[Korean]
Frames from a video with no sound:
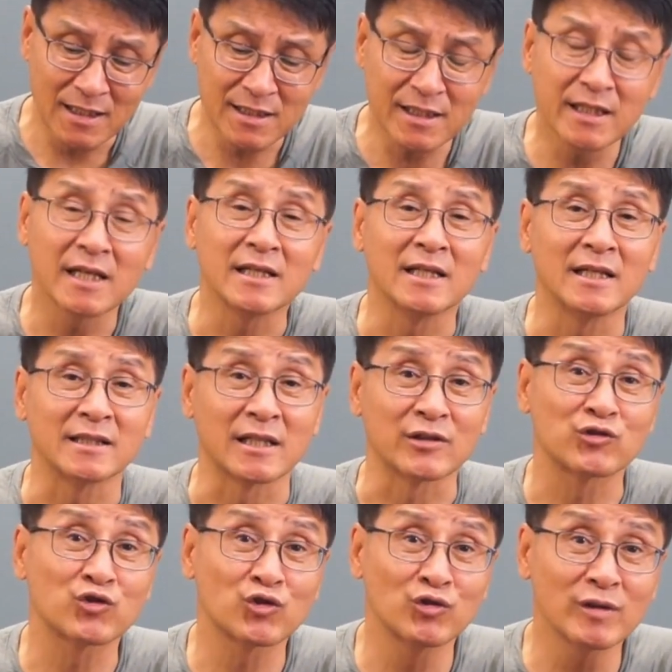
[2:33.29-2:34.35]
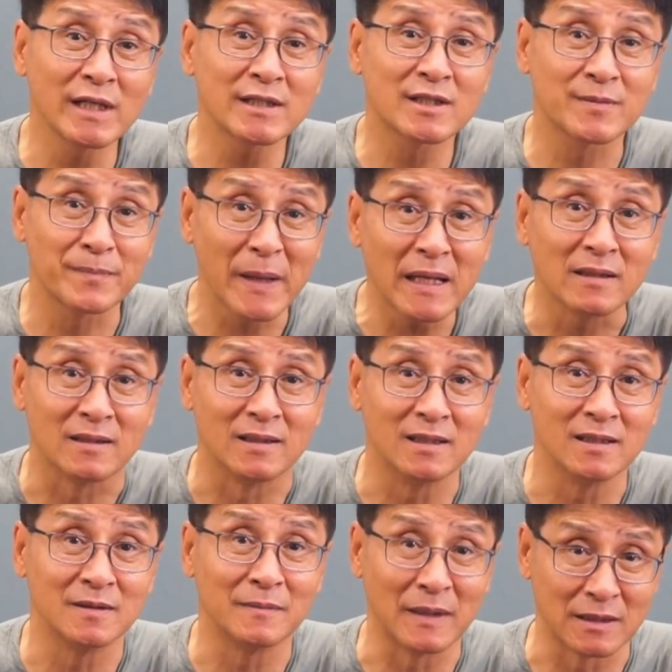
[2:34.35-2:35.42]
이 시기에 대충의
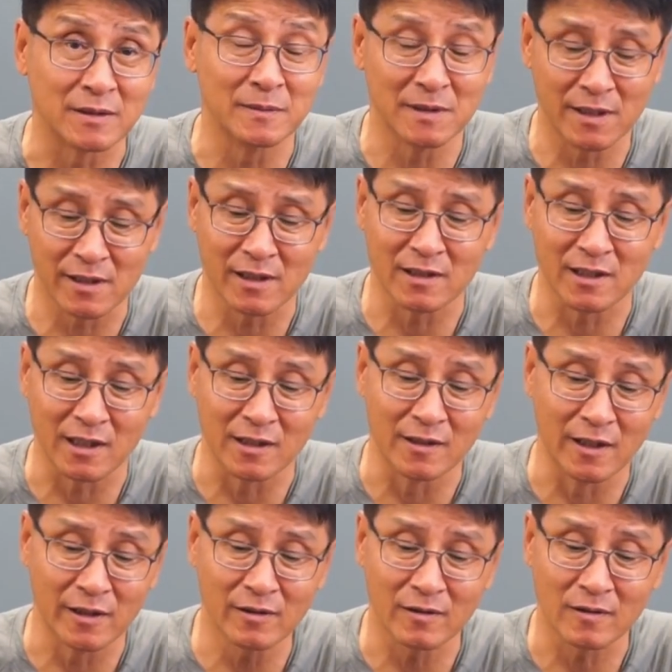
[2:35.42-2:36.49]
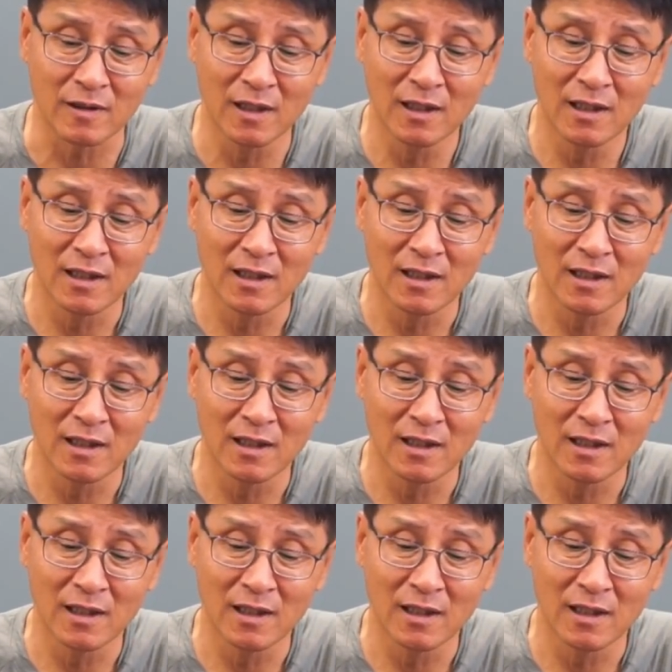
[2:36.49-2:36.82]
스펙을 말씀을 드려야 되겠네요.